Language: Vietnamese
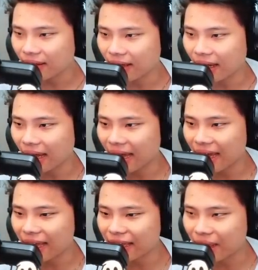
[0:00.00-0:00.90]

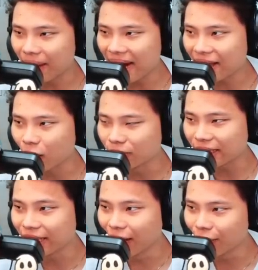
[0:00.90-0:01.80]
Ê, chị My đang dùng
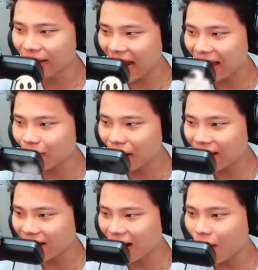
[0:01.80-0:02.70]
tuyệt chiêu gì đây không
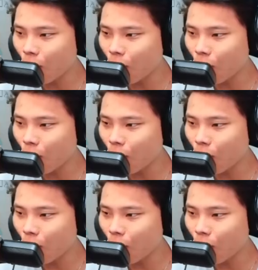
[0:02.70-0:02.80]
biết nữa.